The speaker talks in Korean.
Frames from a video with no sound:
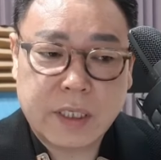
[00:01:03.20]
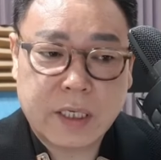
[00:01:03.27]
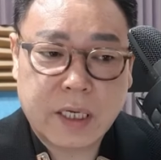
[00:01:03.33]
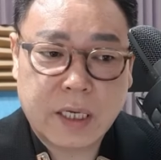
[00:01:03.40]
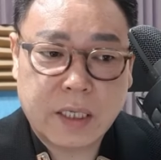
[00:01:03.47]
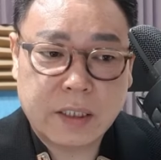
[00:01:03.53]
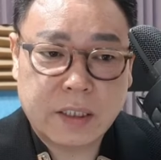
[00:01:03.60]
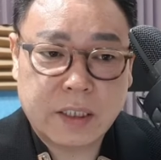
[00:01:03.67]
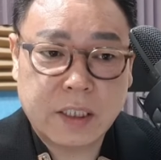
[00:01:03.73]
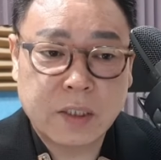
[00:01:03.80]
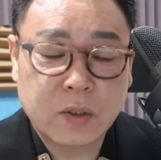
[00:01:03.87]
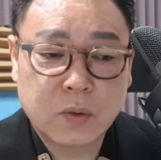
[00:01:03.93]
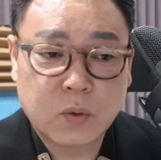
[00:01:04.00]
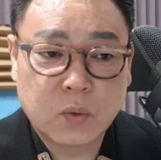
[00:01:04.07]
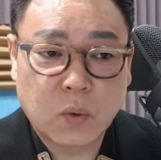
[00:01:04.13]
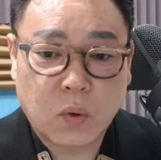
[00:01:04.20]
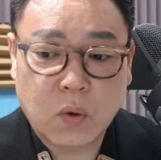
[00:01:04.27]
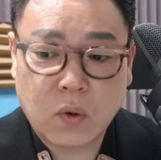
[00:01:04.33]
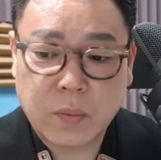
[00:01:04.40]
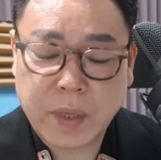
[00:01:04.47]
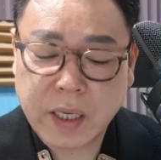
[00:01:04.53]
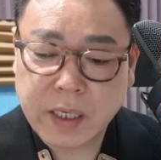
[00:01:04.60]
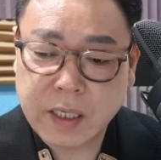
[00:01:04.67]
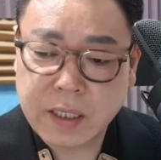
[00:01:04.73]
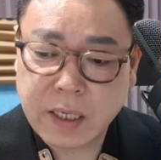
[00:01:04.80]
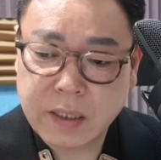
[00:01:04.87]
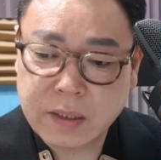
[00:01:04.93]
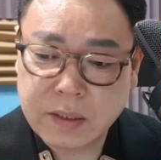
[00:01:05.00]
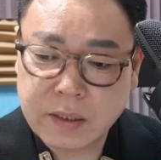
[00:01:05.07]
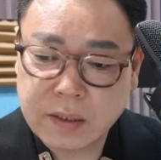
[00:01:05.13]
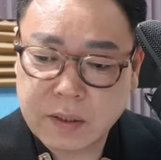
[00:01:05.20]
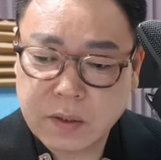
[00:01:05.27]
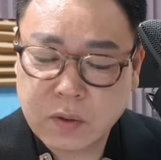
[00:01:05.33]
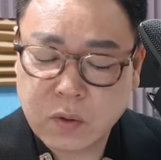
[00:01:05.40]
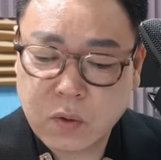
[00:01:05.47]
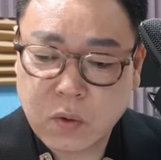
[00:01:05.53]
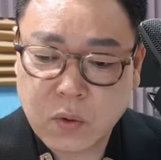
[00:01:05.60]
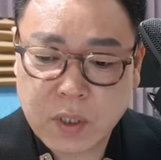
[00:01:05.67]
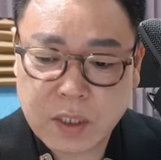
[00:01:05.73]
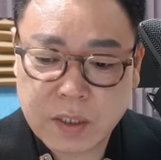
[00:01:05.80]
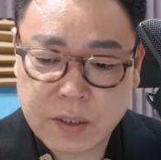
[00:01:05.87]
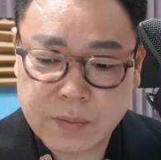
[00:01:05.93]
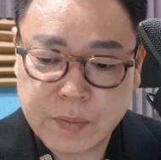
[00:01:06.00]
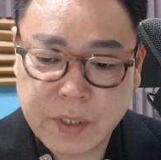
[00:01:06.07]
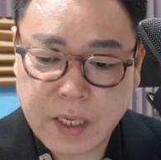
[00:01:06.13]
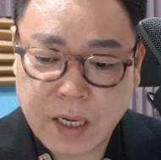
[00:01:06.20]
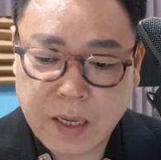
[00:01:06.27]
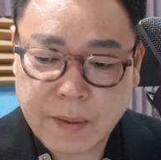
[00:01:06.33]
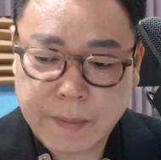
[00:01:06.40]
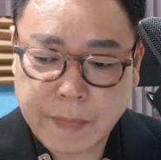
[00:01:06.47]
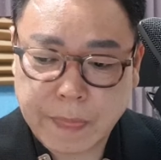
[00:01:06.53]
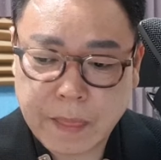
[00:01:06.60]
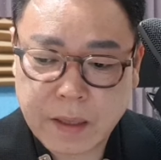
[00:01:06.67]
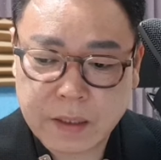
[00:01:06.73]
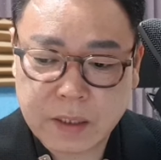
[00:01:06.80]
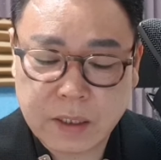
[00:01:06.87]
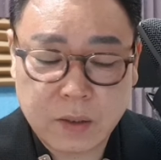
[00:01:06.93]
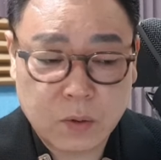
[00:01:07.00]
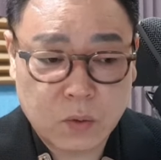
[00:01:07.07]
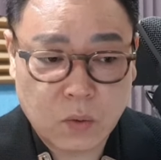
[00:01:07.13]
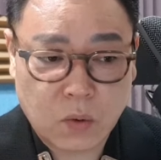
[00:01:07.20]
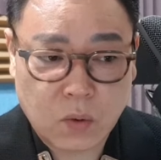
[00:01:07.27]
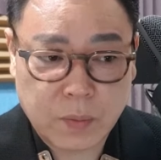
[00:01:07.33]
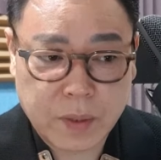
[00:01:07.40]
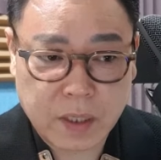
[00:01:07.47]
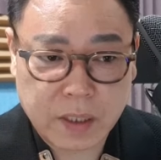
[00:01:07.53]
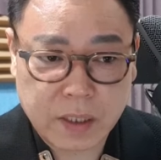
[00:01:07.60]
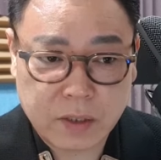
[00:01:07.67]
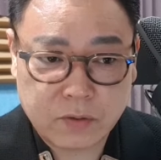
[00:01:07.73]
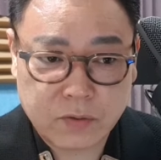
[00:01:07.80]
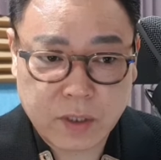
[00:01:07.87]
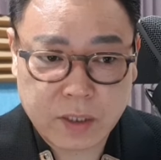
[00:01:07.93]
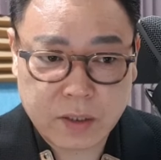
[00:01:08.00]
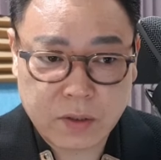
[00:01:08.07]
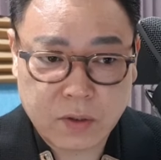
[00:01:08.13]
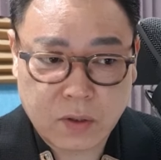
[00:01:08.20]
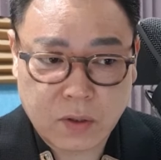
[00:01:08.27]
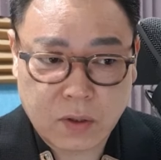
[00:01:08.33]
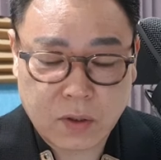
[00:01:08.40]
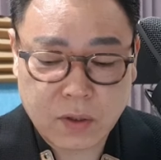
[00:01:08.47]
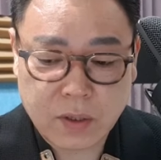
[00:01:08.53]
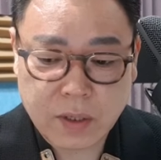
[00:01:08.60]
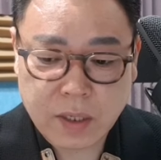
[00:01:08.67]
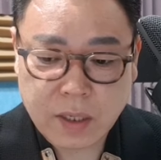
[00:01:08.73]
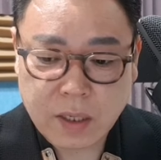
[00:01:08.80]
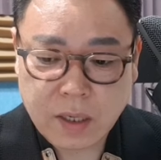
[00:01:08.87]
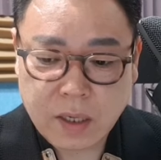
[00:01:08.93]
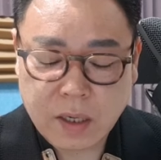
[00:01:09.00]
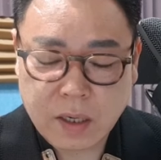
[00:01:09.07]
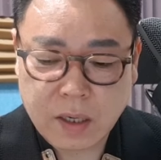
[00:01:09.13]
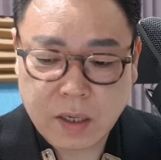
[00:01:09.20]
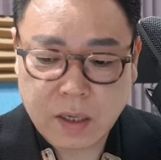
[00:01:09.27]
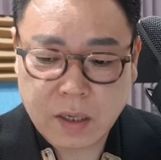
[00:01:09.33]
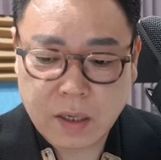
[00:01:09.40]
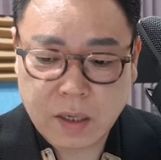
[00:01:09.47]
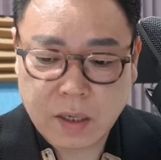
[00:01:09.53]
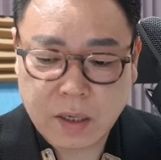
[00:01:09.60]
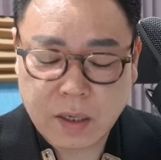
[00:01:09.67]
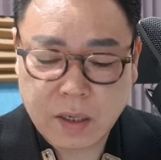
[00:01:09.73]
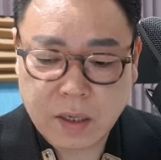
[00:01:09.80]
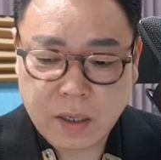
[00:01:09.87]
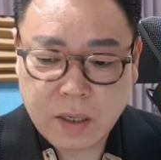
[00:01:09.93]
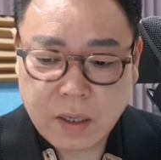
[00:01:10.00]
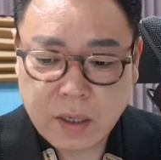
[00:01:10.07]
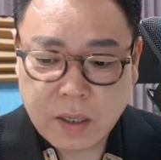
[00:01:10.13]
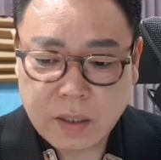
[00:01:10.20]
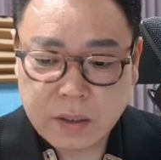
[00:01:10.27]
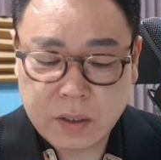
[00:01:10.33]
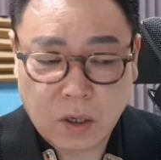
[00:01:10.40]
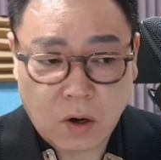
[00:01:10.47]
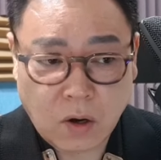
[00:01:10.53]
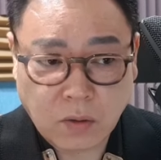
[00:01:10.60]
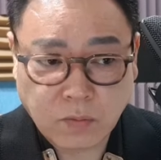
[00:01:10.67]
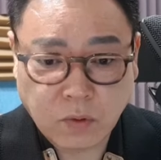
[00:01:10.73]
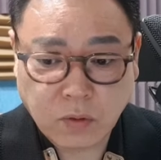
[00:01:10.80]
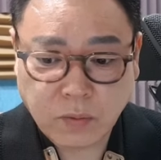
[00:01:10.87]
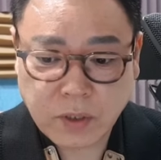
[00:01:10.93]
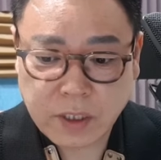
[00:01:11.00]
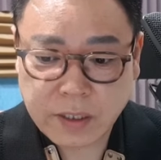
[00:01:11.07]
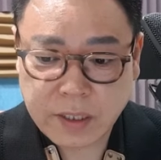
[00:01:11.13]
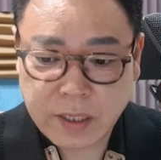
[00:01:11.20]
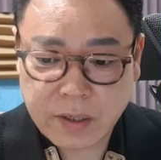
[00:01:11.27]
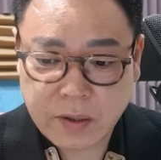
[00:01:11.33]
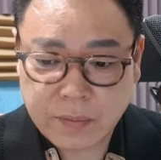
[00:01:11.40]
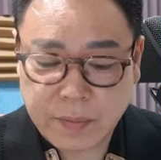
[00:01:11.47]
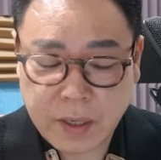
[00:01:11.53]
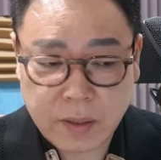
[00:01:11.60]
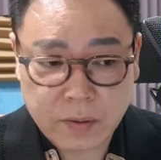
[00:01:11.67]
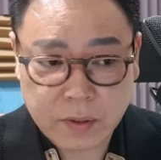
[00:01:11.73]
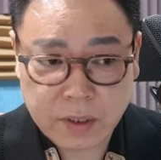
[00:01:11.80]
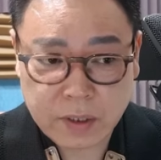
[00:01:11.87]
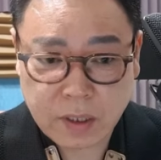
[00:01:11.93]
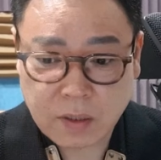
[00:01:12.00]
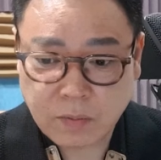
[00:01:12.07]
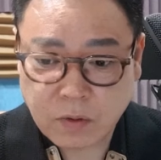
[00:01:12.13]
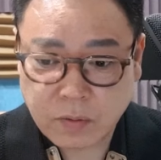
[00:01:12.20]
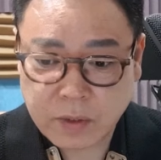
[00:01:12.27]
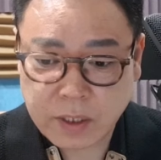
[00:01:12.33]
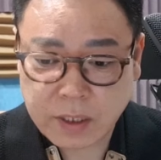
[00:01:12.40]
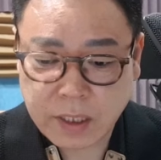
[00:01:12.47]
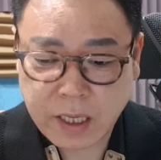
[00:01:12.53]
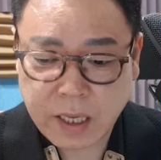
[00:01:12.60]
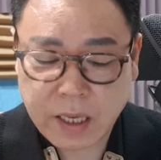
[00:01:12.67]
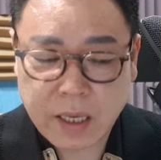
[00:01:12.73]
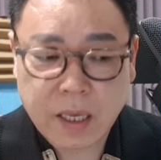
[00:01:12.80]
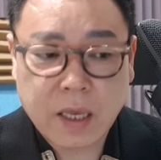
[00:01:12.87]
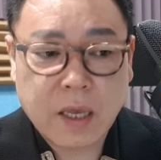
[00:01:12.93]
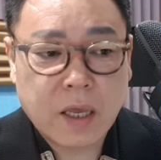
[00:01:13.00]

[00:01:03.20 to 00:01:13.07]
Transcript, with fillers: 제가 진또백이라는 곡이 있습니다. 진또백이 중에서도 어, 처음 부분인데요. 멜로디 처음 부분인데